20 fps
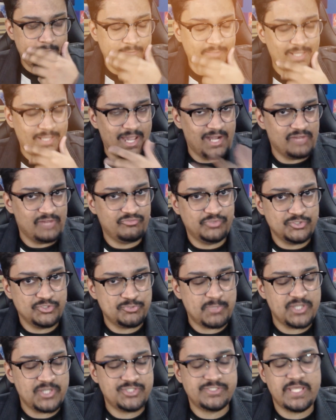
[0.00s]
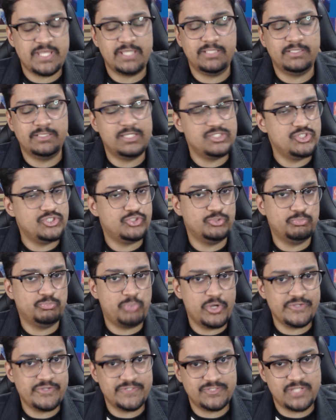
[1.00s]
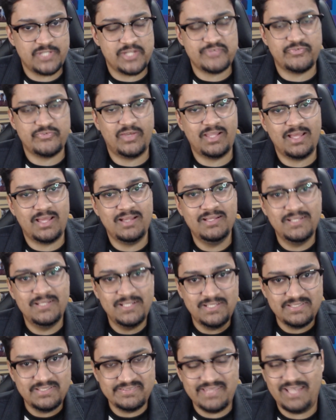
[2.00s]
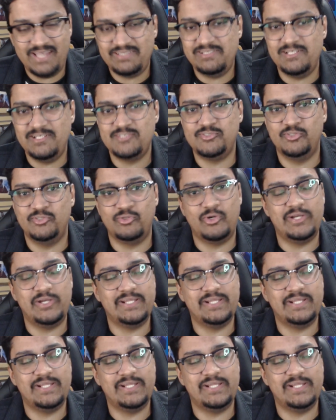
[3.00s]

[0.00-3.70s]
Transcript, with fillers: Cara, falando de parte técnica, a gente não pode deixar de falar da trilha sonora,